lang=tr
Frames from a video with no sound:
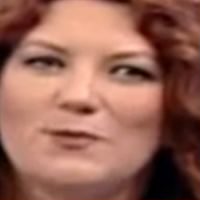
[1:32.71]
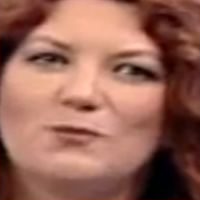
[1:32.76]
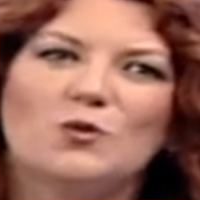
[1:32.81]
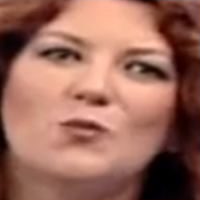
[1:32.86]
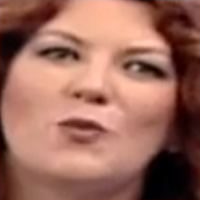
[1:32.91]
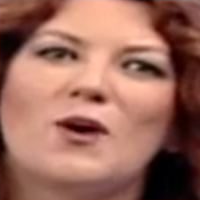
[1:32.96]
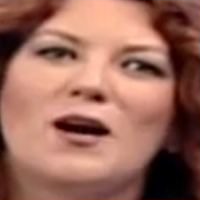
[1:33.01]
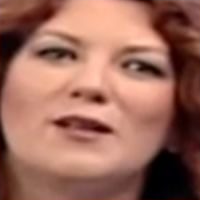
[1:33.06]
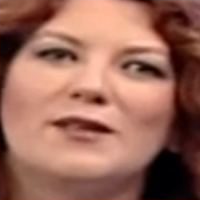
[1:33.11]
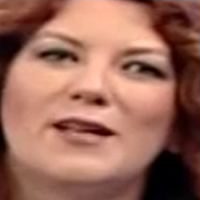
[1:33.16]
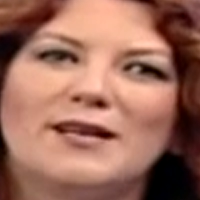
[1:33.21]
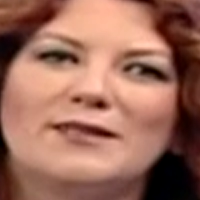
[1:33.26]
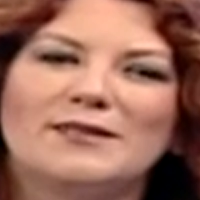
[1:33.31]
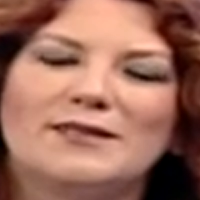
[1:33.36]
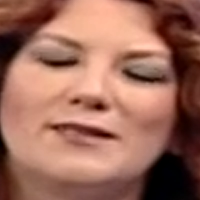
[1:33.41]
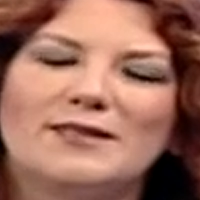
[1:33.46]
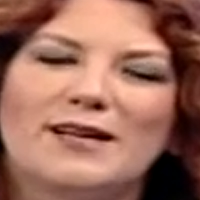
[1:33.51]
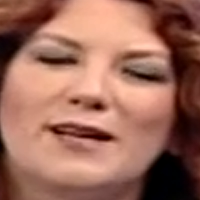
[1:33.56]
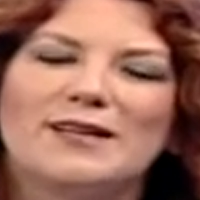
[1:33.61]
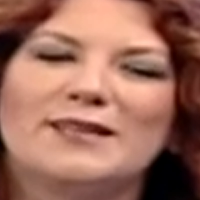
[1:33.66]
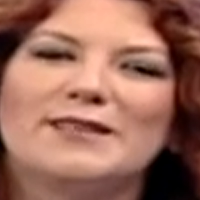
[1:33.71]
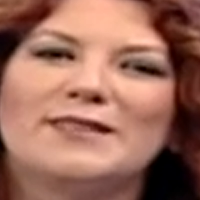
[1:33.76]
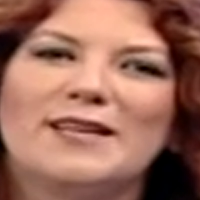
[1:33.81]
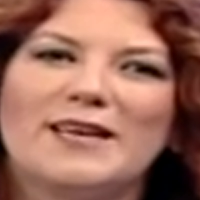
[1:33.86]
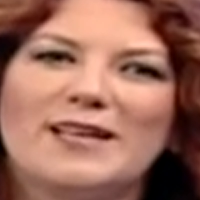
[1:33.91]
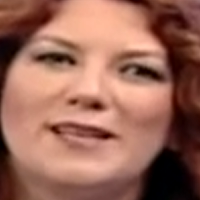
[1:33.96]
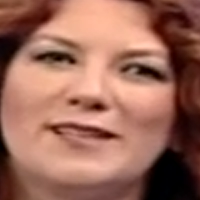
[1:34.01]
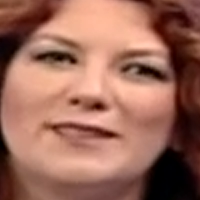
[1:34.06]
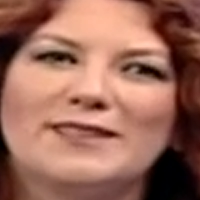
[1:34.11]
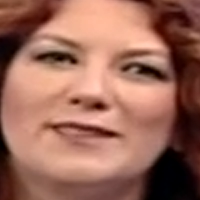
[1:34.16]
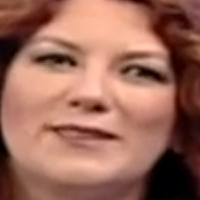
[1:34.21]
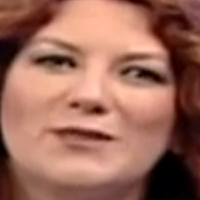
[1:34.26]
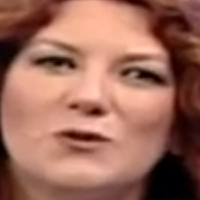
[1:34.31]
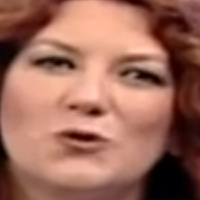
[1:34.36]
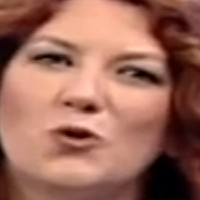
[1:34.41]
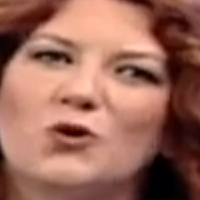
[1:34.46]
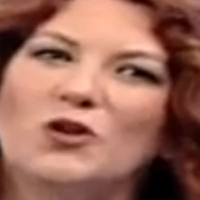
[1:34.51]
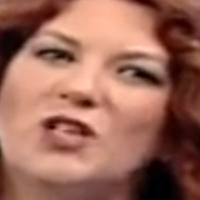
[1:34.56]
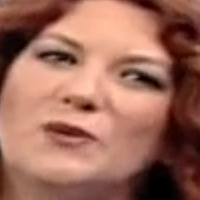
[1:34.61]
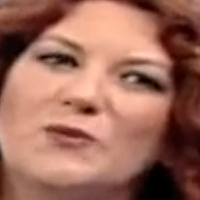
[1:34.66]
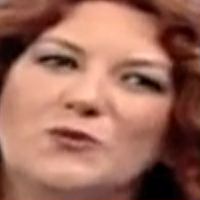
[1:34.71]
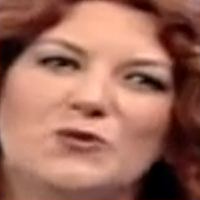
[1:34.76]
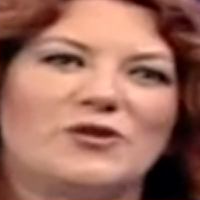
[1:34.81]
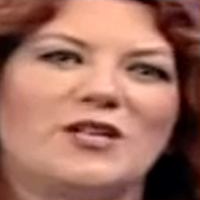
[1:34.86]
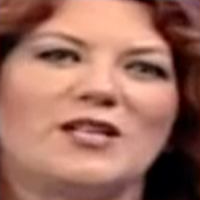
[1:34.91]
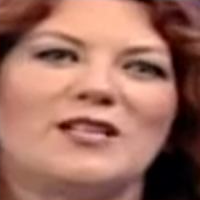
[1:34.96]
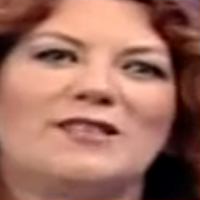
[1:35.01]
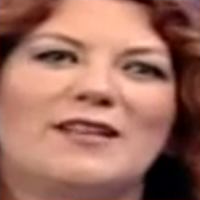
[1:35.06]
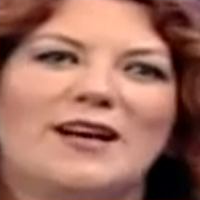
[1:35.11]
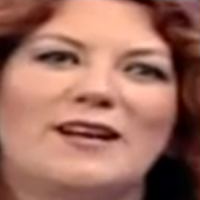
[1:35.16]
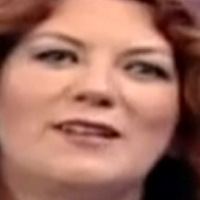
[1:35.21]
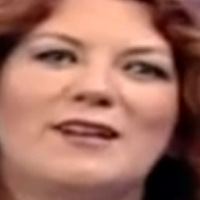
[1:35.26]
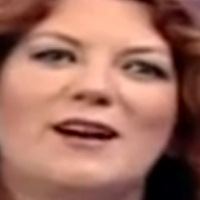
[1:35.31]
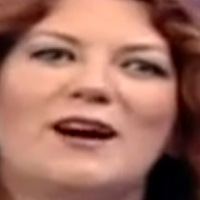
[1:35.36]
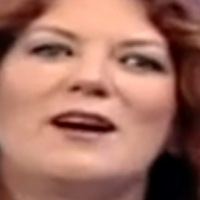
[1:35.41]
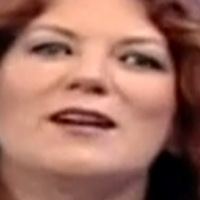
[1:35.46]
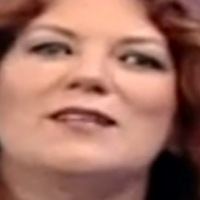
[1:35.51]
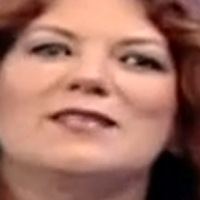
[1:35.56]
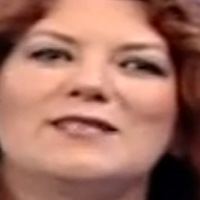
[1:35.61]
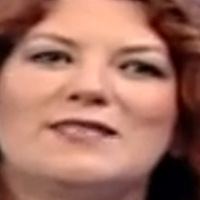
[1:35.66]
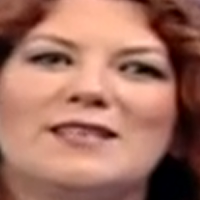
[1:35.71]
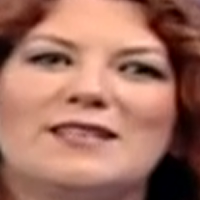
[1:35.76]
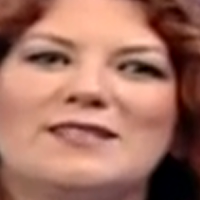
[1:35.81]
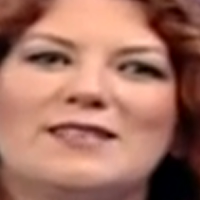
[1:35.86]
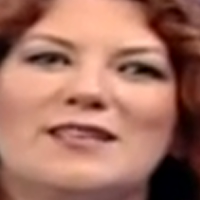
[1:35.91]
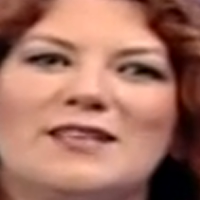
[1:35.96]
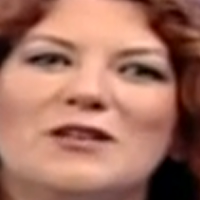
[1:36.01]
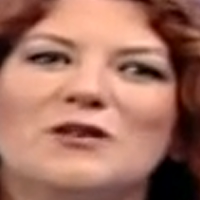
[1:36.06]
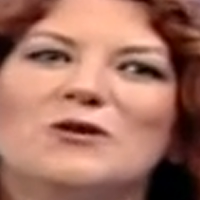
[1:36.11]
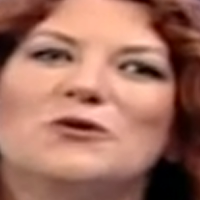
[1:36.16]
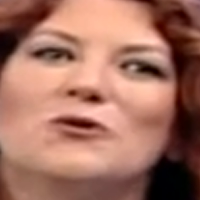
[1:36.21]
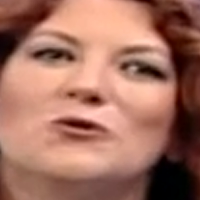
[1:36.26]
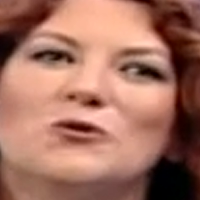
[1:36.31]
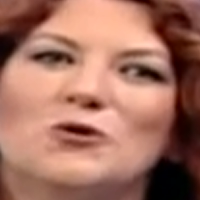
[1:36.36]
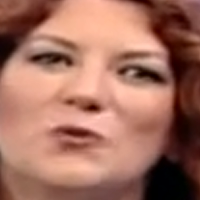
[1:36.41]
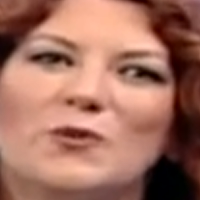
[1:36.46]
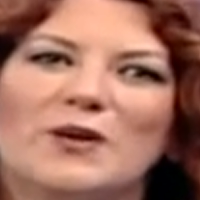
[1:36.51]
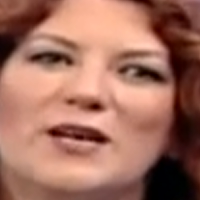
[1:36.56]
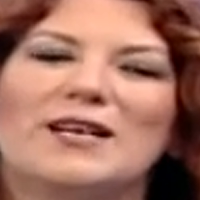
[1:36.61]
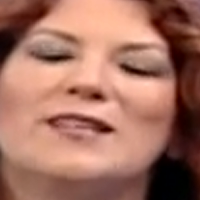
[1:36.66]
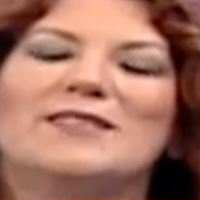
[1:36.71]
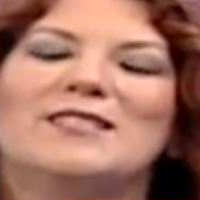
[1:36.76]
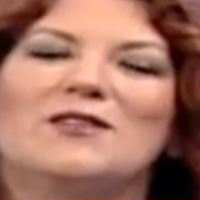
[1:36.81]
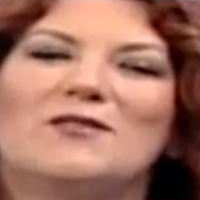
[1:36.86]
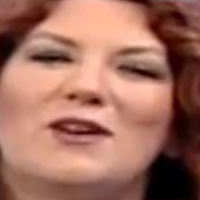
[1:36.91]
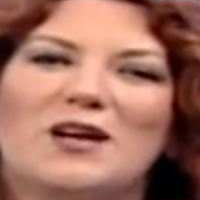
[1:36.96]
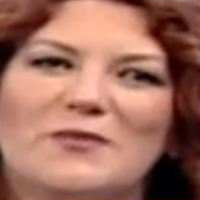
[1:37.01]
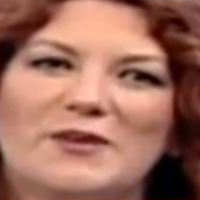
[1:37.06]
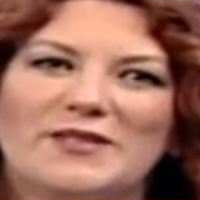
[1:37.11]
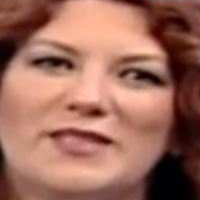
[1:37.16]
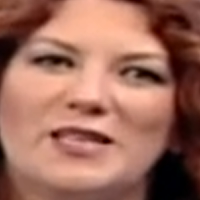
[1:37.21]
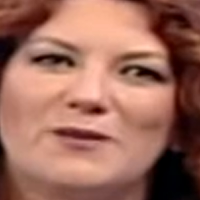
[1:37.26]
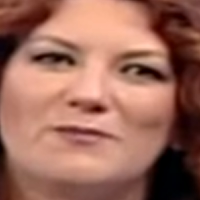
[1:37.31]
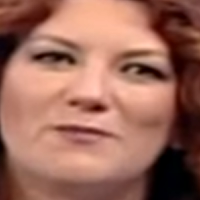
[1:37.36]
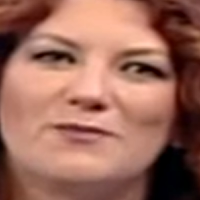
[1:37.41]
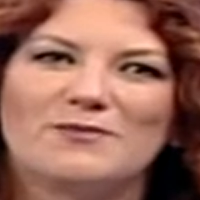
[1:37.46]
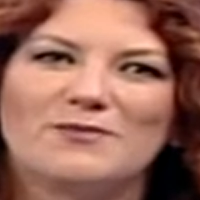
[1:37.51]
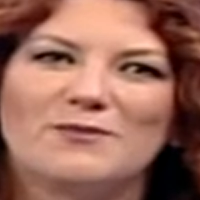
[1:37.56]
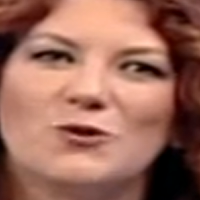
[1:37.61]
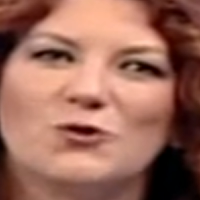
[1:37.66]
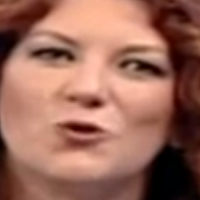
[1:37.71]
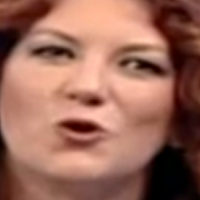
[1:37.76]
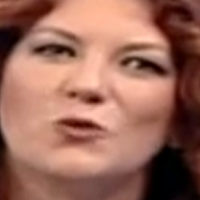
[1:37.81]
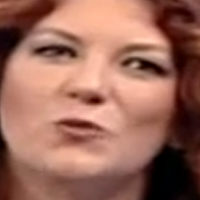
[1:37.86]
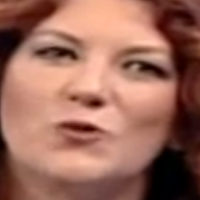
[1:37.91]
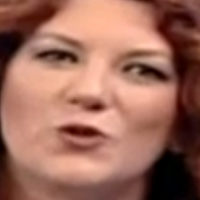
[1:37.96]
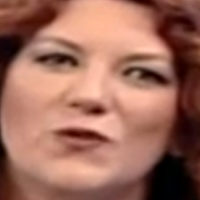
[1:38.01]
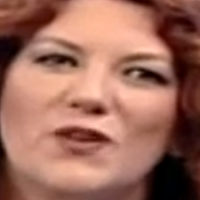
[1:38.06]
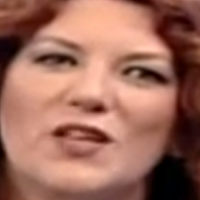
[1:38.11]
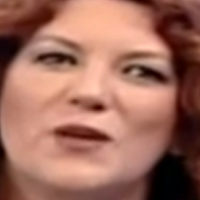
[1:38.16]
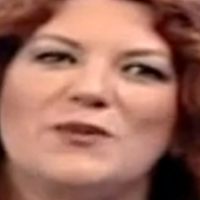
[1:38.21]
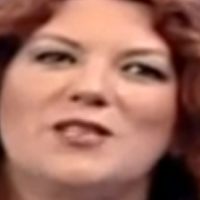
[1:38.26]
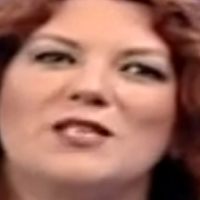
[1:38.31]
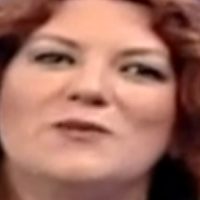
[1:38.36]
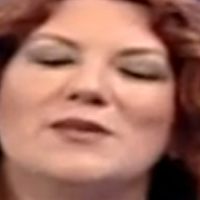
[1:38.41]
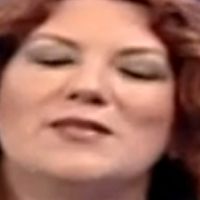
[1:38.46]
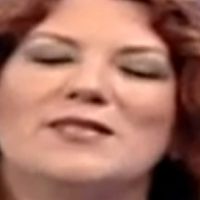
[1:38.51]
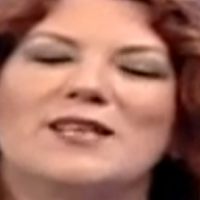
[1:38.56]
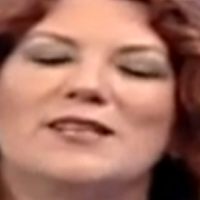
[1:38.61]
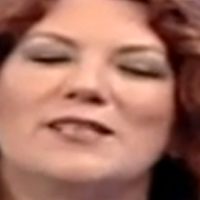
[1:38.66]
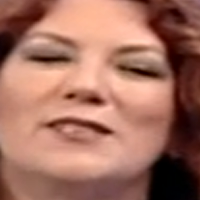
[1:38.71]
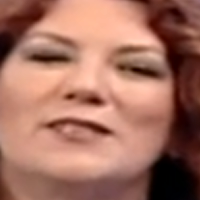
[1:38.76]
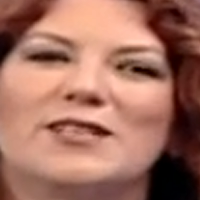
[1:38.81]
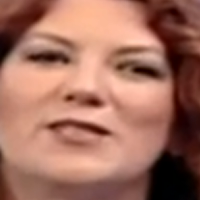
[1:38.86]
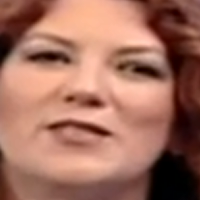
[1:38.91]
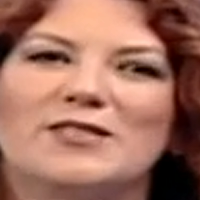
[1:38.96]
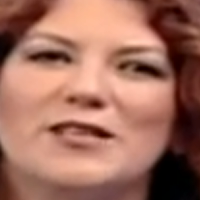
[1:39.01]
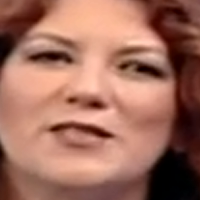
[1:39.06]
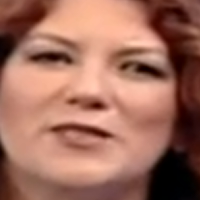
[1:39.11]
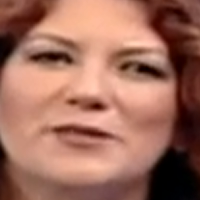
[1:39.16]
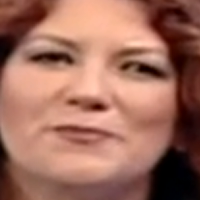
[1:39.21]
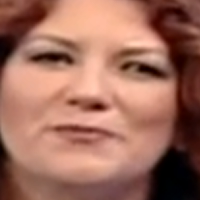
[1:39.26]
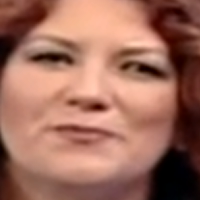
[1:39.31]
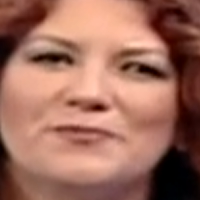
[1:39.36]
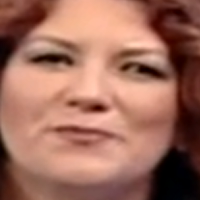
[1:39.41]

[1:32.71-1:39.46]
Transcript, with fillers: Bu bağlantıda gelin sorularımız üzerinden anksiyeteyi konuşmaya devam edelim. Sorumuzu verebilir miyiz arkadaşlar?